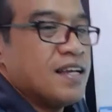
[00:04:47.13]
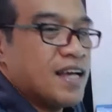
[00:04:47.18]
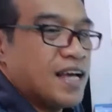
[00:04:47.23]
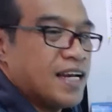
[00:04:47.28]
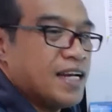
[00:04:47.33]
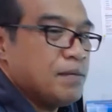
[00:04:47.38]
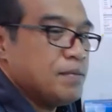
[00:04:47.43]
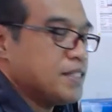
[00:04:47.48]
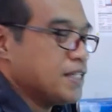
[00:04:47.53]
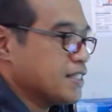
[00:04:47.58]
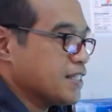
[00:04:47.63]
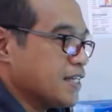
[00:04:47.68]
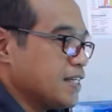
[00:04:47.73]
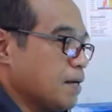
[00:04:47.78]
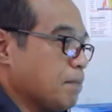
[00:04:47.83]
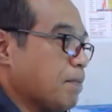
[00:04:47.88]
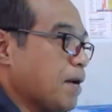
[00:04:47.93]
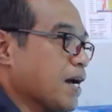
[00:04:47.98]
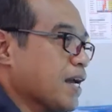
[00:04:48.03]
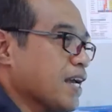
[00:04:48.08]
Anda bisa
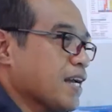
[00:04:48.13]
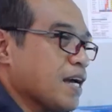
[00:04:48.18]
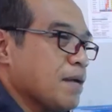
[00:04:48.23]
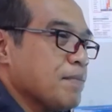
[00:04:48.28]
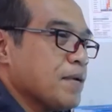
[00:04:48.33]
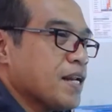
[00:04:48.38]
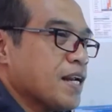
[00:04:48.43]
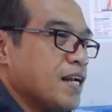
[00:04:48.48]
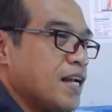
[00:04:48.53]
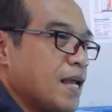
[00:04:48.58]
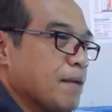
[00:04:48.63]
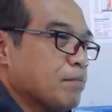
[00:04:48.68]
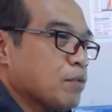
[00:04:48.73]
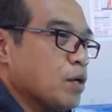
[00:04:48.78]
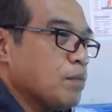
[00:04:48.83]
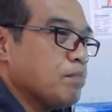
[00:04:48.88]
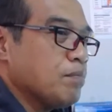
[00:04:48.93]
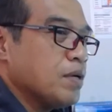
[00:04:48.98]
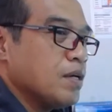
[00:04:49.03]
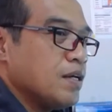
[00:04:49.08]
saja pakai kamera di
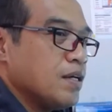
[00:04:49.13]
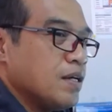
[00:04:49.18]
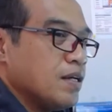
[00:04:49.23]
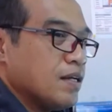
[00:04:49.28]
laptop,